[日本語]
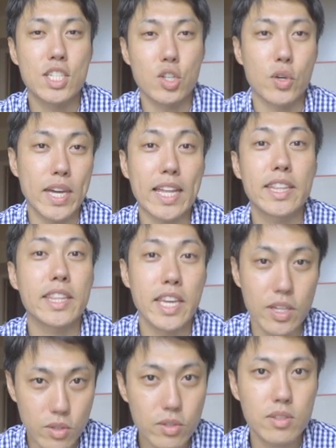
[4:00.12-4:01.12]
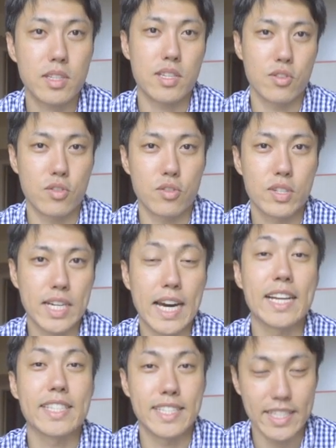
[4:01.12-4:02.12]
事をやっているっていう
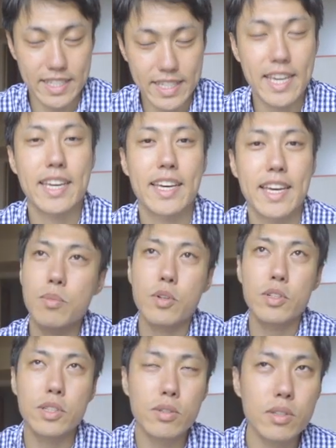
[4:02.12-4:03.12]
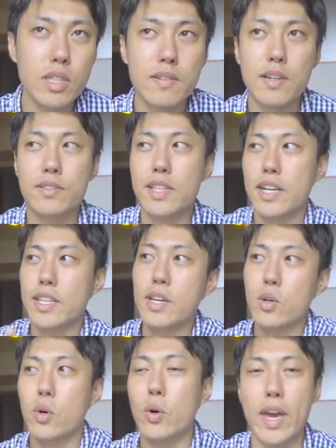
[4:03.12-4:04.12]
感じですね。僕にとっては2人
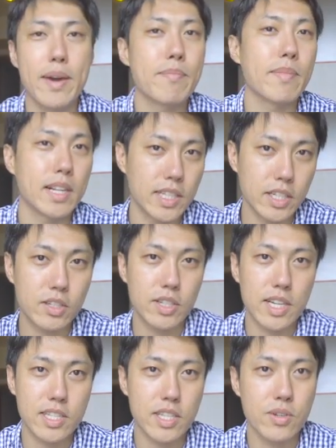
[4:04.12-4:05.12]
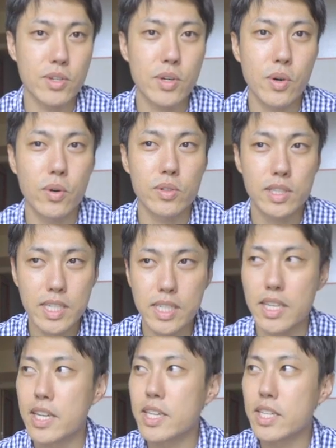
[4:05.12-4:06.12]
で円満に暮らせるよう
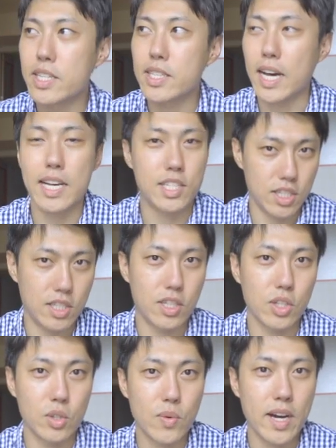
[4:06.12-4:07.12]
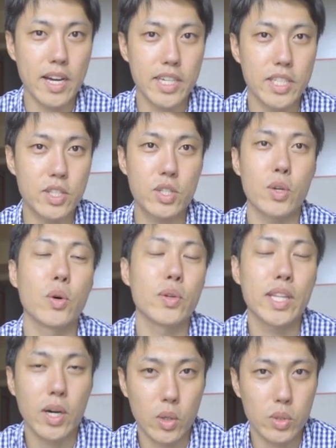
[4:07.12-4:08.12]
に家事っていうのは必
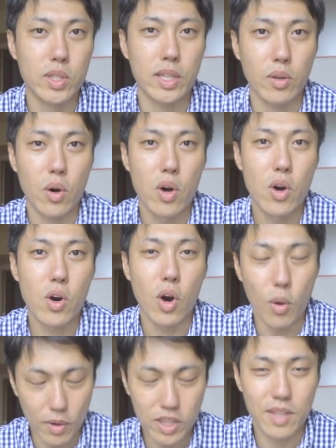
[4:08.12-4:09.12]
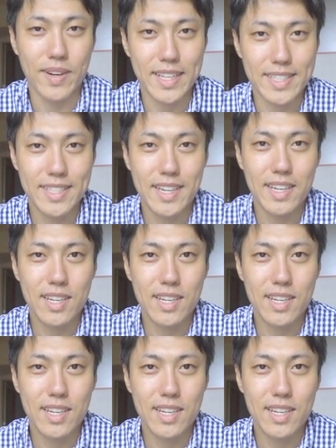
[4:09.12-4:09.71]
要なことだと思ってます。